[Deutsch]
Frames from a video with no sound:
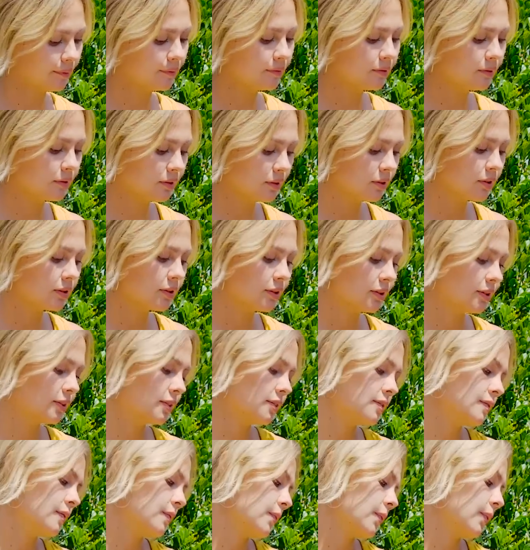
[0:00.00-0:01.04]
Ob du es
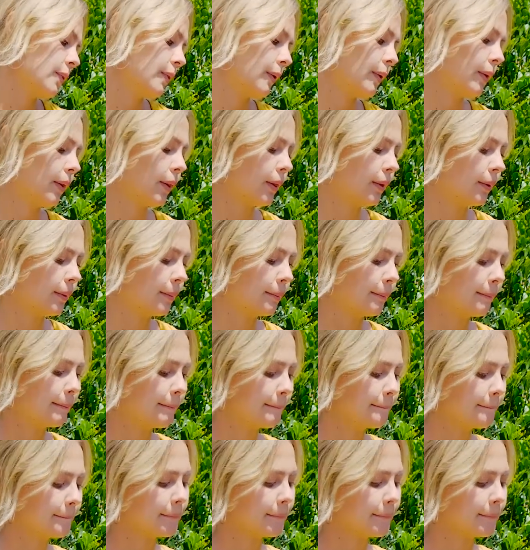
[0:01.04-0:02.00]
glaubst oder nicht, aber es ist eine